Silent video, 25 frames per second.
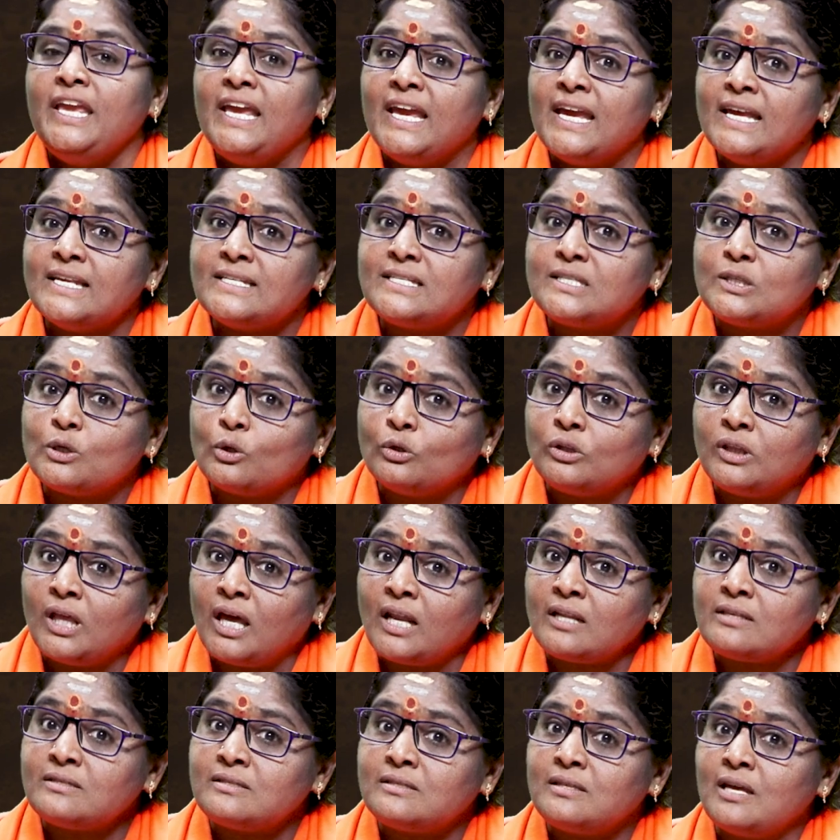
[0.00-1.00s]
ఈ
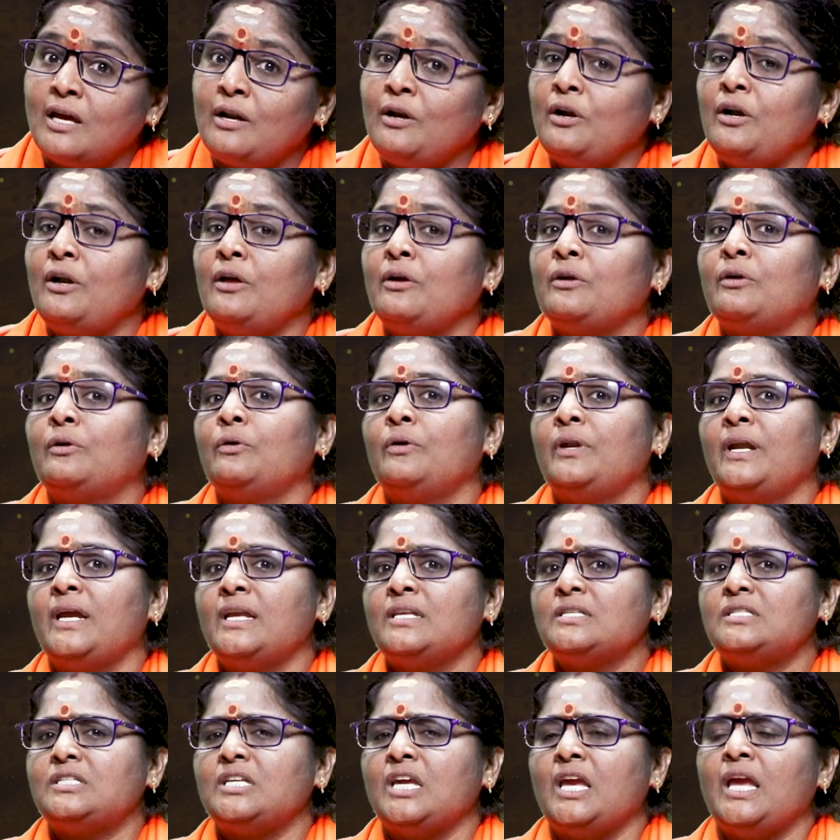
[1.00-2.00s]
సుదర్శనుడు
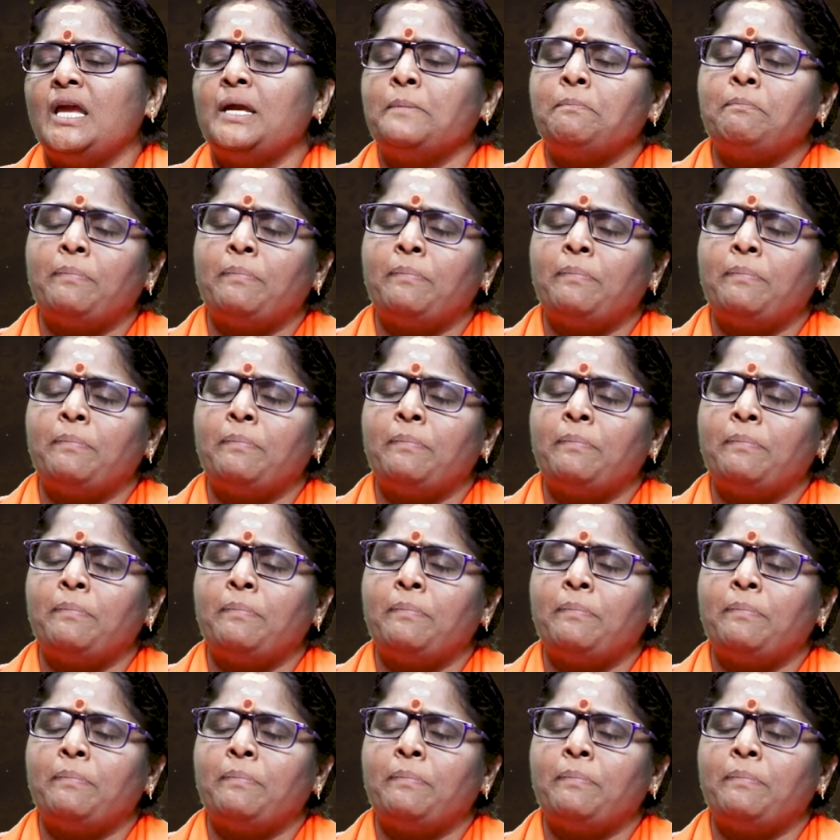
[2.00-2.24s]
గురించి